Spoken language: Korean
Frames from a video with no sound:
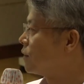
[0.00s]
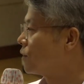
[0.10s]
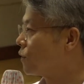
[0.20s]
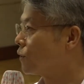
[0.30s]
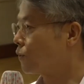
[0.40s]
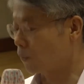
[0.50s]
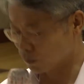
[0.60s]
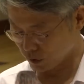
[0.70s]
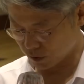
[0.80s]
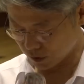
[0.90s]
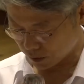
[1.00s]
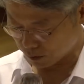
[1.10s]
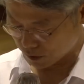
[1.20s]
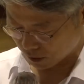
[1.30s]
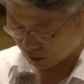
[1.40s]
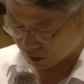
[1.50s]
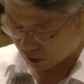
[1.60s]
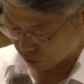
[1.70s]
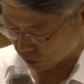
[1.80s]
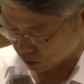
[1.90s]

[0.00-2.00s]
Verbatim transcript: 저는 오늘 여러분들께 드릴 수